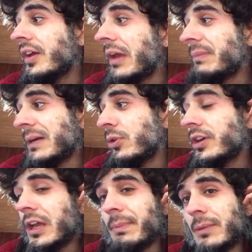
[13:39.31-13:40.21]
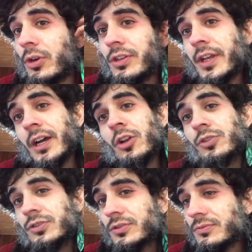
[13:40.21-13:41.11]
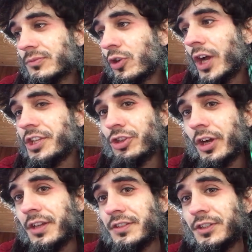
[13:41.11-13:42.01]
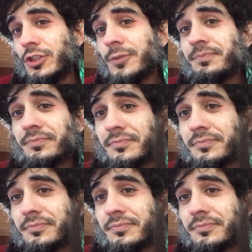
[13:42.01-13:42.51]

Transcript: Esperamos que, esperemos que tenga los, los cañitos que necesito.